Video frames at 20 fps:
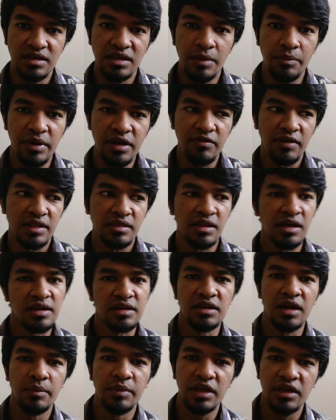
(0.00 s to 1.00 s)
எப்படி
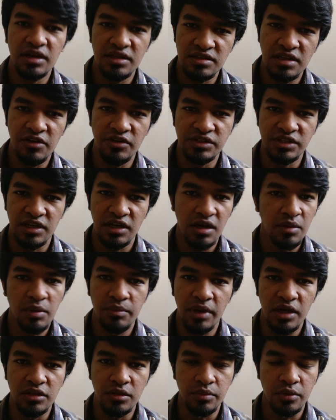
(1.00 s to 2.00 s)
வந்தாரு அப்படிங்கிற சில விஷயங்கள் நம்ம
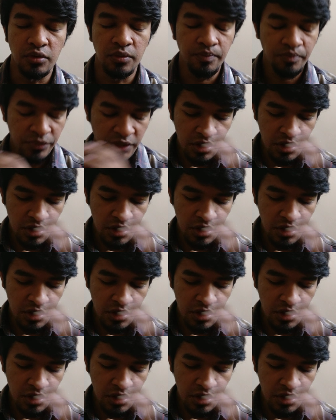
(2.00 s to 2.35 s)
பார்த்துப்போம்